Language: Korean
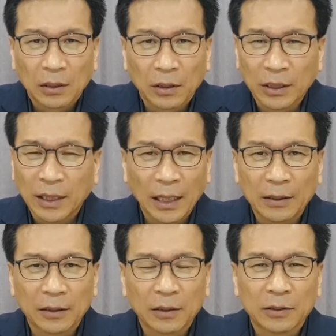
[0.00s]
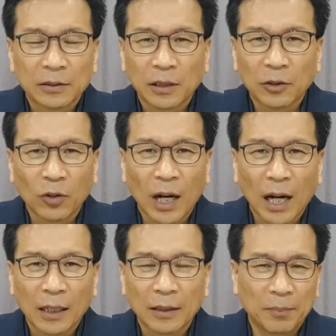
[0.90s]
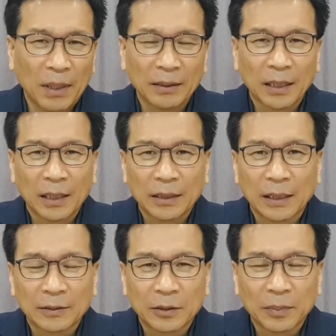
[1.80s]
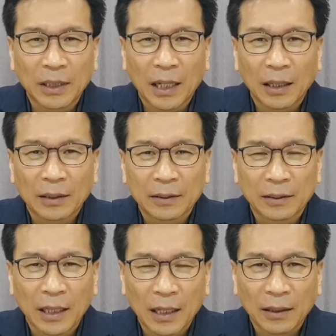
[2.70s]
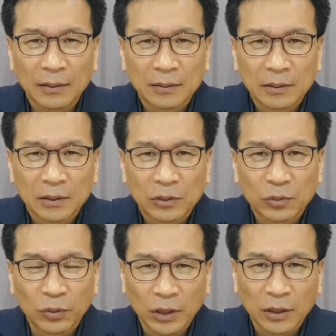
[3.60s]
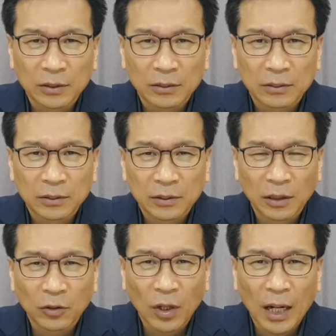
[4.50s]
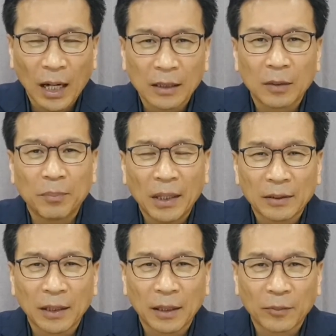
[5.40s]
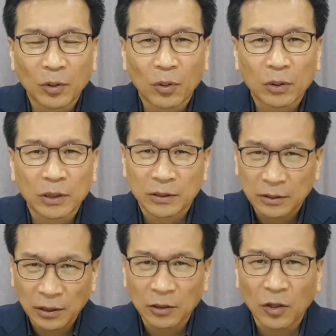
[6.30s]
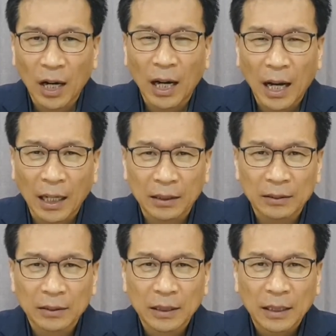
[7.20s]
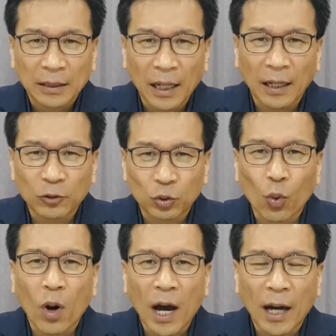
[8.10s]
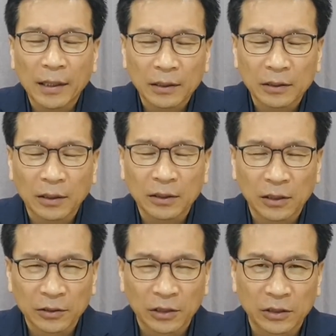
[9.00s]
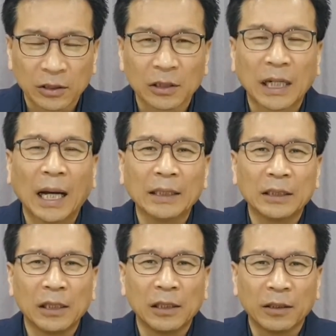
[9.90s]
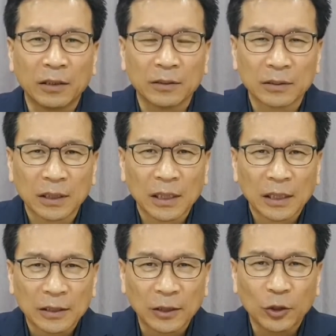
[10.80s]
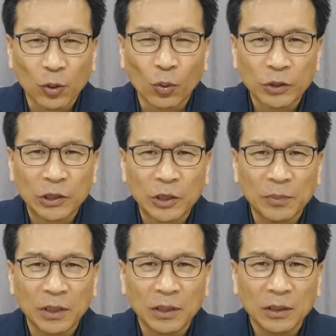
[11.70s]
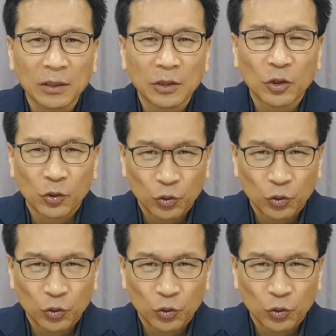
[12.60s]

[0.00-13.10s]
어, 어린아이들은 선과 악을 판단하지 않습니다. 그러나 우리는 선과 악을 판단함으로 그 선과 악, 내가 좋아하는 것, 그것을 더 가지려는 그 욕심이